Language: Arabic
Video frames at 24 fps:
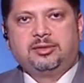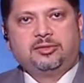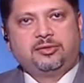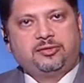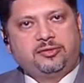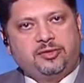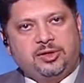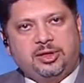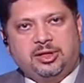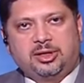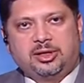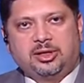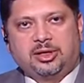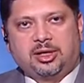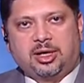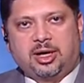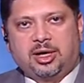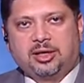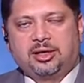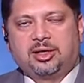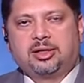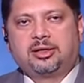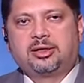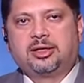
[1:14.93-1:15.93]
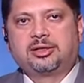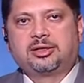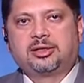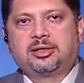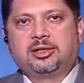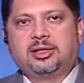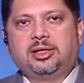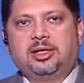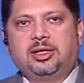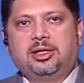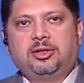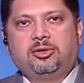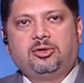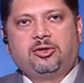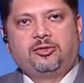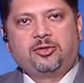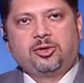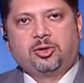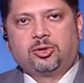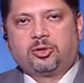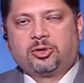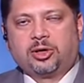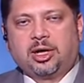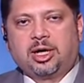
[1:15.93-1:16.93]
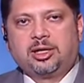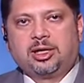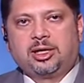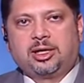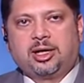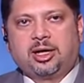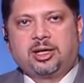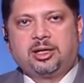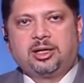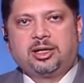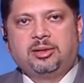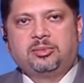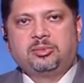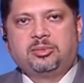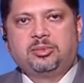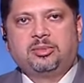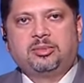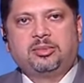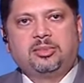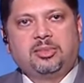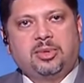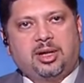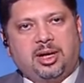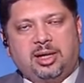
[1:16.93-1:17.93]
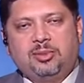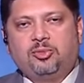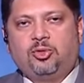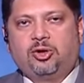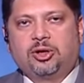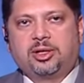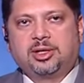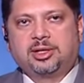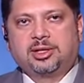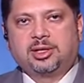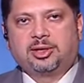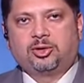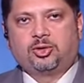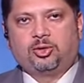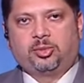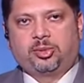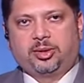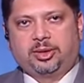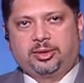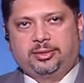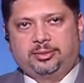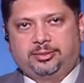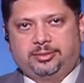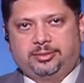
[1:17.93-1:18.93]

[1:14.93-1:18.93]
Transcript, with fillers: في هذا النص وفي القرآن الكريم المعجزة الكبرى